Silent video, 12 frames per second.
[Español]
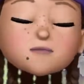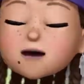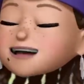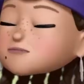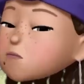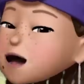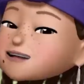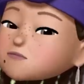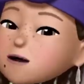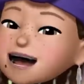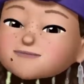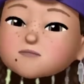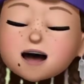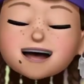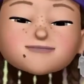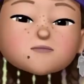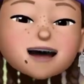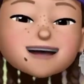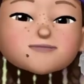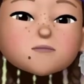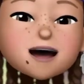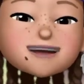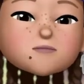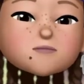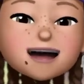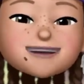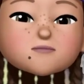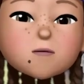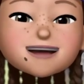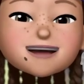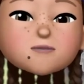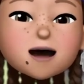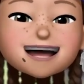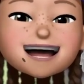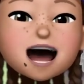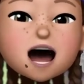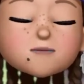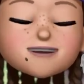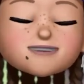si tienes problema con alguna de las personas de tu familia,